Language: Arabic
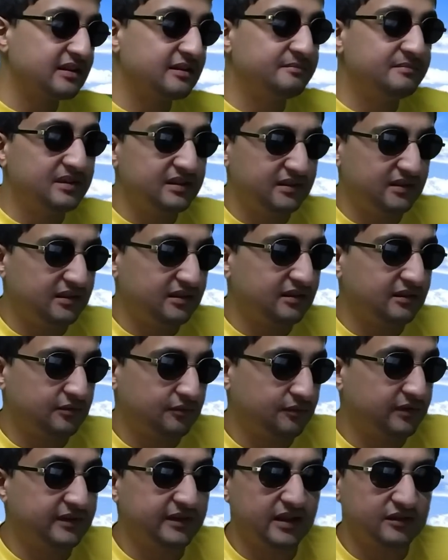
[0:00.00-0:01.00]
ميتنج
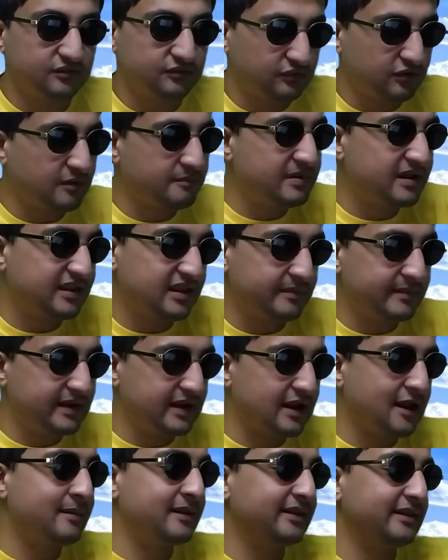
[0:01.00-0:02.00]
آه، والناس وتقعد بقى تعمل
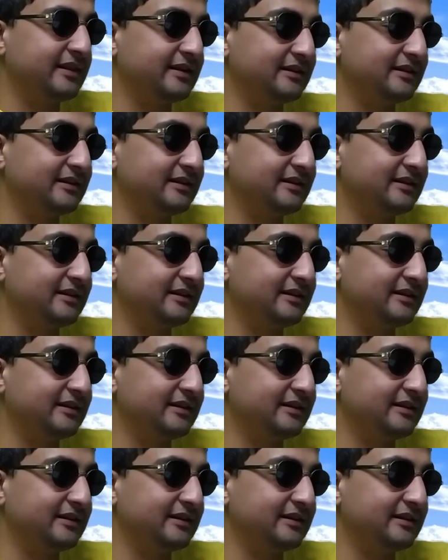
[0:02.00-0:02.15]
الهبل